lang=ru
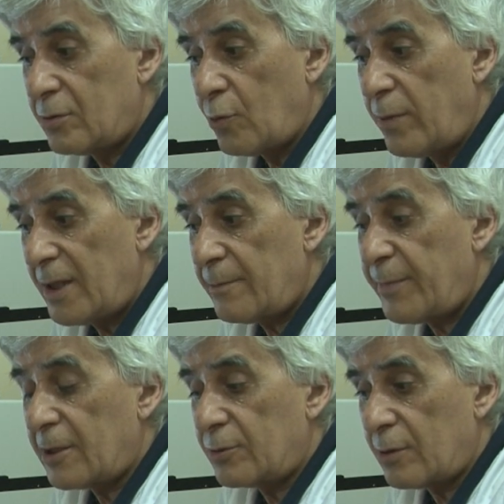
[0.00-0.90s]
труба,
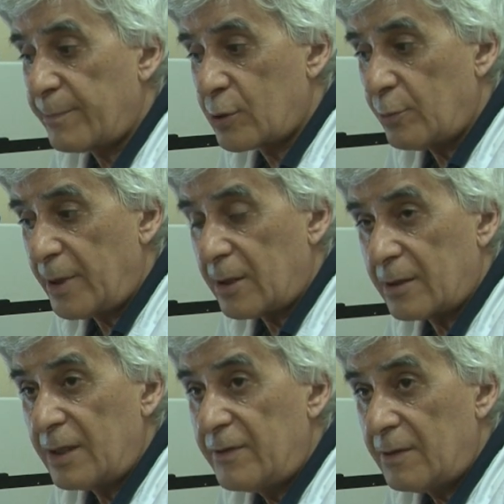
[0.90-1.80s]
по которой
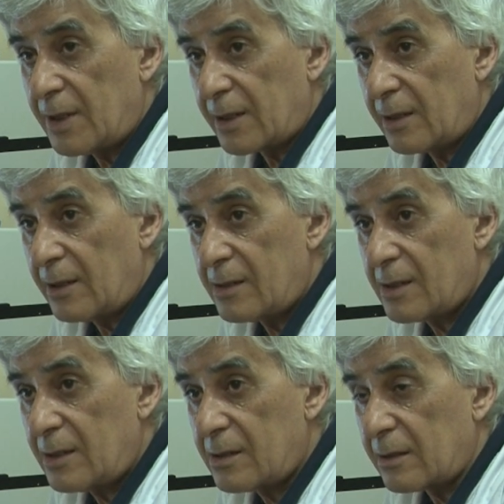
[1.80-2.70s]
поступала ливневая
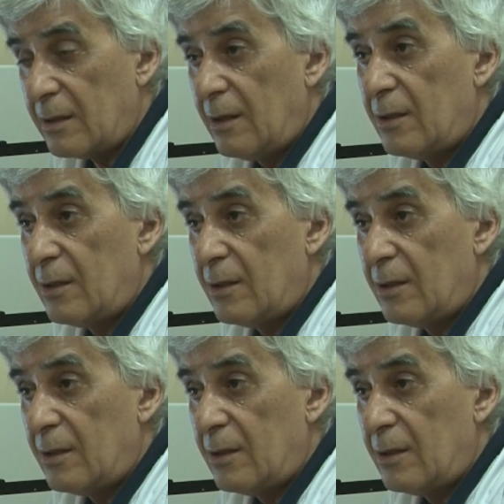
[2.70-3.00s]
канализация,